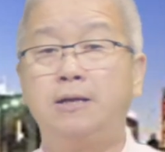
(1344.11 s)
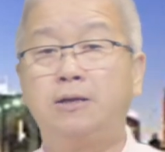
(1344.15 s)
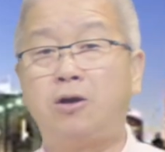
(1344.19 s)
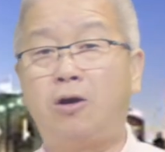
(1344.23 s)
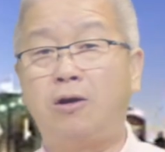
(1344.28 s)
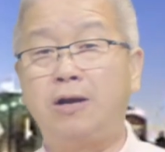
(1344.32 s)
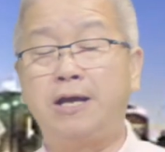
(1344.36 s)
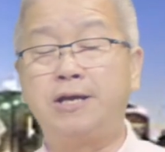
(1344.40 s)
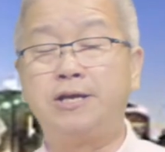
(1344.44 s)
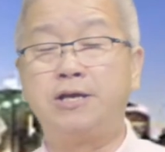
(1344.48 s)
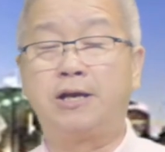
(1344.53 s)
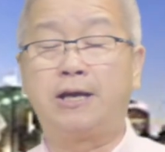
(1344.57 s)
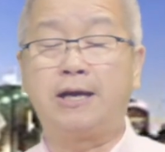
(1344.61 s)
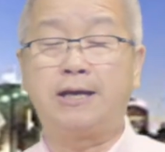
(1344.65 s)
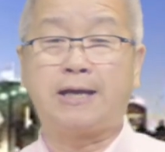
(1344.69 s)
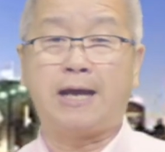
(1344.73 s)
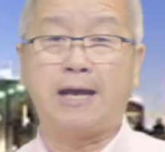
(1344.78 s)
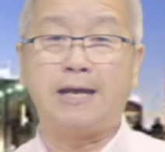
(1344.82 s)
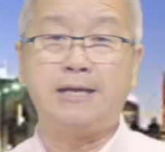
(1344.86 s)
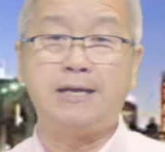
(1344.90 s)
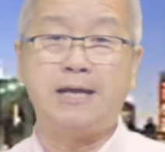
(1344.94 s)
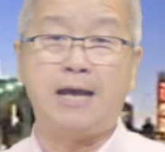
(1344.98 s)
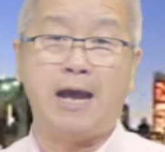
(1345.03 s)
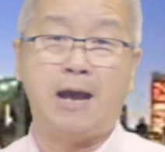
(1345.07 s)
Đó là những cái
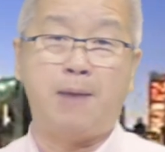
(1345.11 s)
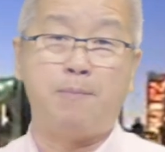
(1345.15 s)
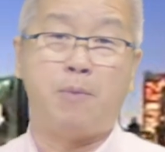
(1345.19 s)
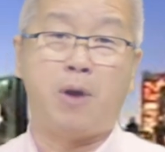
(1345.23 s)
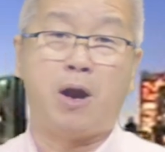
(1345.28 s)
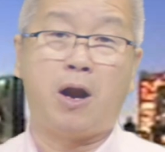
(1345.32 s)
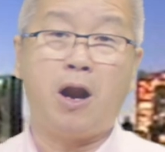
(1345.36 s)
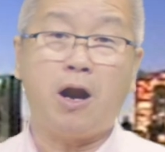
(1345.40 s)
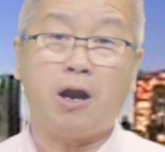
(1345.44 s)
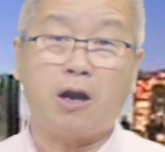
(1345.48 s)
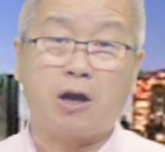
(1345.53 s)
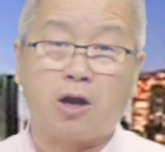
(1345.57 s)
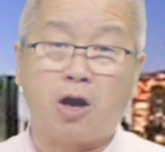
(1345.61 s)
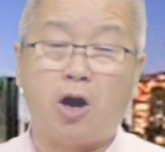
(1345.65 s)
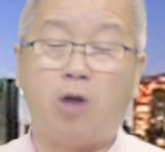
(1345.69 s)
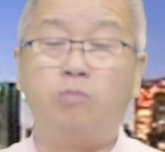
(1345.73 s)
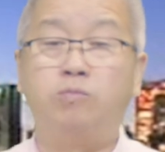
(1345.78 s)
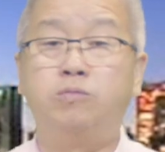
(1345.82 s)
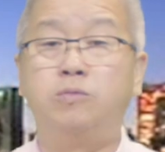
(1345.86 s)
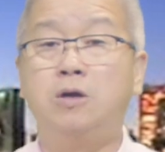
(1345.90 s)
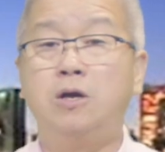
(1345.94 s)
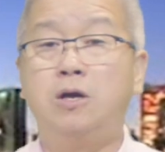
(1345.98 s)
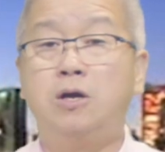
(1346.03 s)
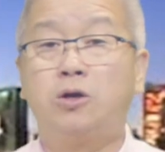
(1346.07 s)
căn nhà mà đất
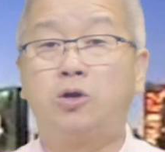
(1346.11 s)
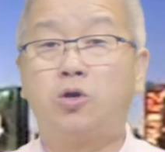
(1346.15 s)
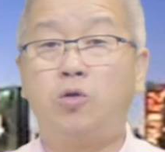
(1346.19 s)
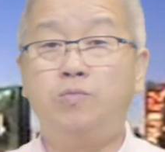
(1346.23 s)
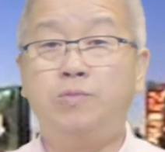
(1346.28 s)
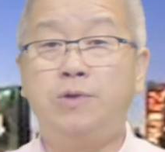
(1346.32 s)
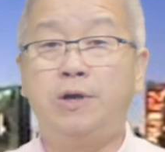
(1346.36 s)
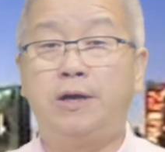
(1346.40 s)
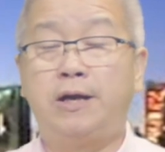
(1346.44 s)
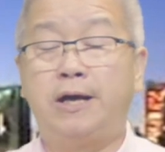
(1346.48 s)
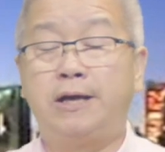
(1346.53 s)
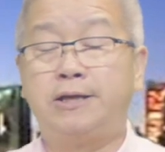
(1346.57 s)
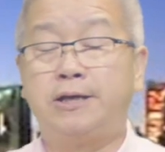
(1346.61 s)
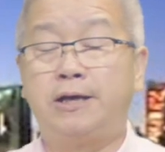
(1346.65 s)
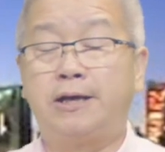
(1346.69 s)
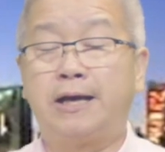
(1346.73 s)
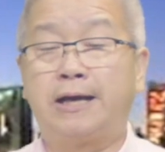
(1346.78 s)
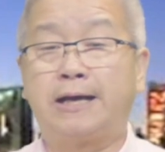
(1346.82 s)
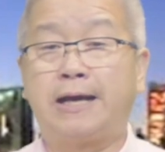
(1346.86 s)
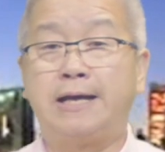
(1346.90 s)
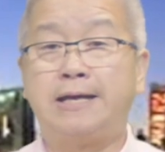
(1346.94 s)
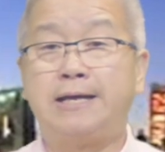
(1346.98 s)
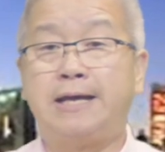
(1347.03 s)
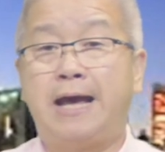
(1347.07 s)
rộng, cũng như là những
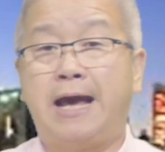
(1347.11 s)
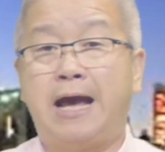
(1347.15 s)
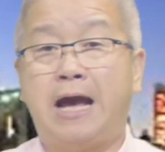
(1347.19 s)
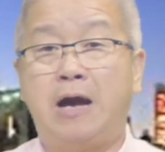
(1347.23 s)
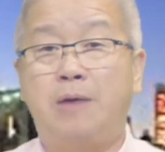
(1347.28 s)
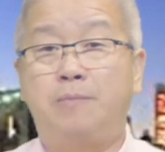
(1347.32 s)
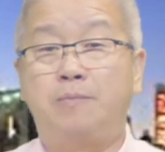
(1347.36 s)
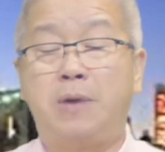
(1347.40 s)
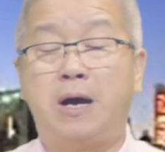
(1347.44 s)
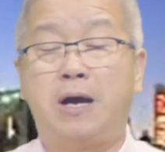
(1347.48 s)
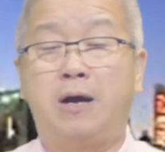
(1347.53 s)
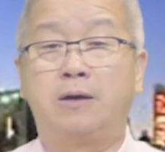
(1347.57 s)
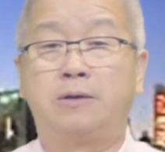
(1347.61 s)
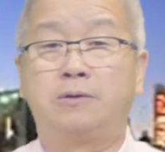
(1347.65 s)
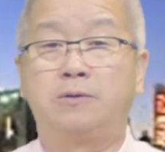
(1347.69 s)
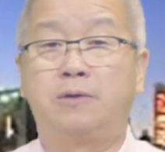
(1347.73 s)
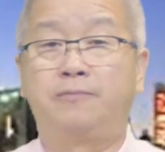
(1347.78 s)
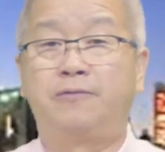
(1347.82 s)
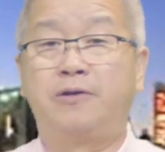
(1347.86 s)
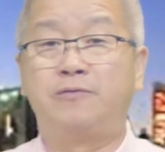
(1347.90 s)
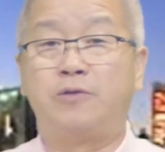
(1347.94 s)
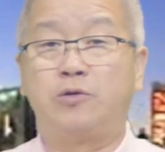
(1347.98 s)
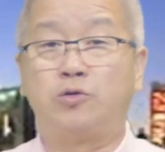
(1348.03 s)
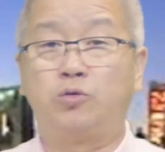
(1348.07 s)
cái căn nhà mà
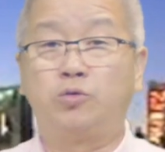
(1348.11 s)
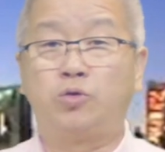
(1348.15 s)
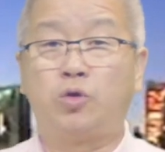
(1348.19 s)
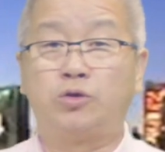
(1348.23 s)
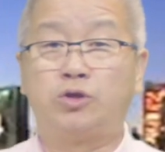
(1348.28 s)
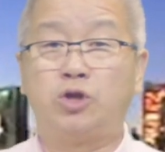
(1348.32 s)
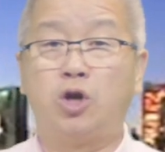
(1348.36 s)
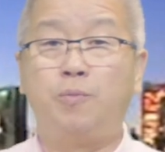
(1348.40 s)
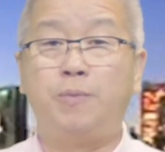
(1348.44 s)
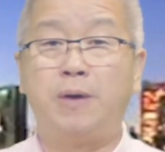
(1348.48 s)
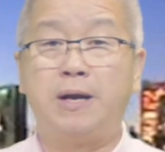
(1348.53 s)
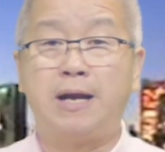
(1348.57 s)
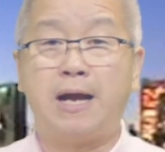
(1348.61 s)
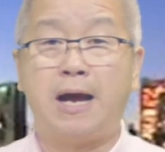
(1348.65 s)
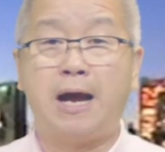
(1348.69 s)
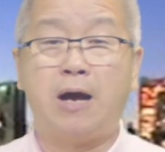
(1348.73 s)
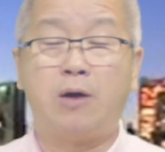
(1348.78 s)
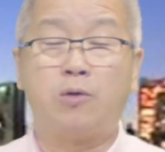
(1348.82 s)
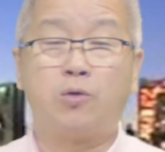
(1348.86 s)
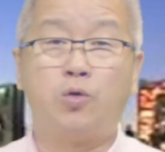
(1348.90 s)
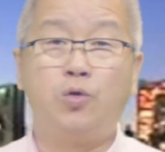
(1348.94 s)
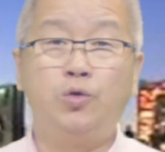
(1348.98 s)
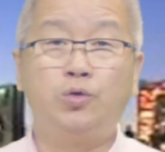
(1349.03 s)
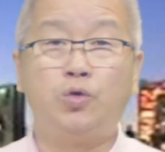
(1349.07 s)
Văn Phòng chúng tôi sẽ open
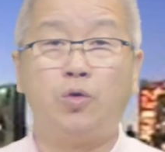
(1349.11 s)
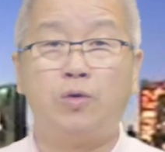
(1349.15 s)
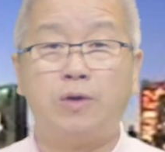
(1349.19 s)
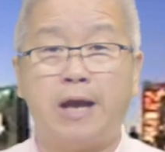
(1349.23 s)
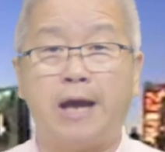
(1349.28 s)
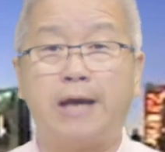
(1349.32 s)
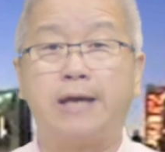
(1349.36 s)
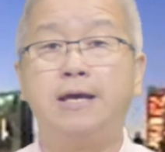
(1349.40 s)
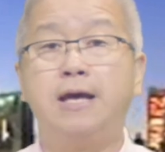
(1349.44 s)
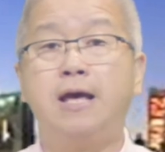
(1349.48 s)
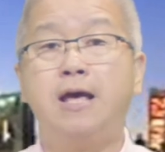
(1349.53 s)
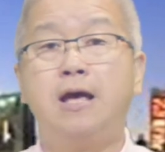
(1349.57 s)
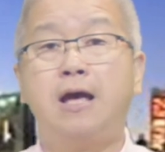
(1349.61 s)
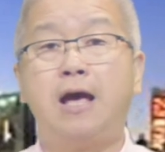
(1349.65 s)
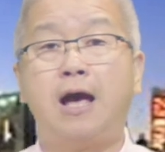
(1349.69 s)
house cuối tuần này.